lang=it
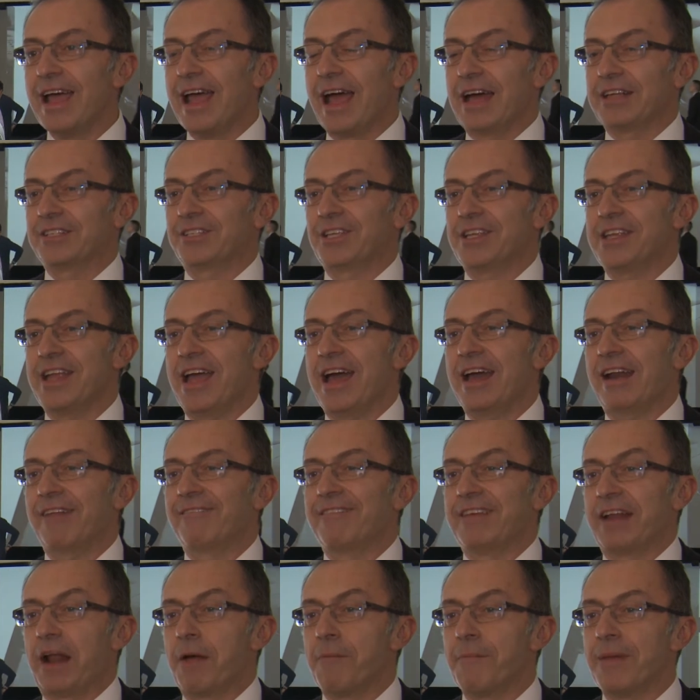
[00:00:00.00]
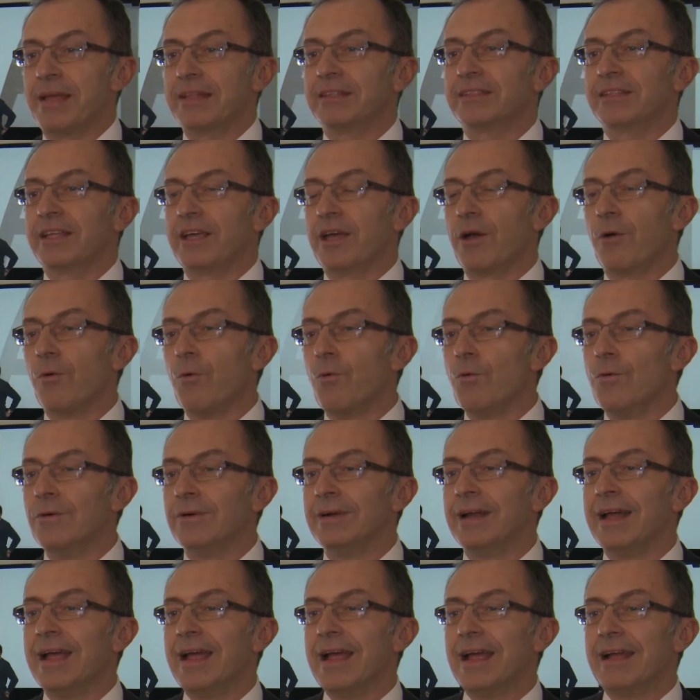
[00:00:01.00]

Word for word: a segnare veramente un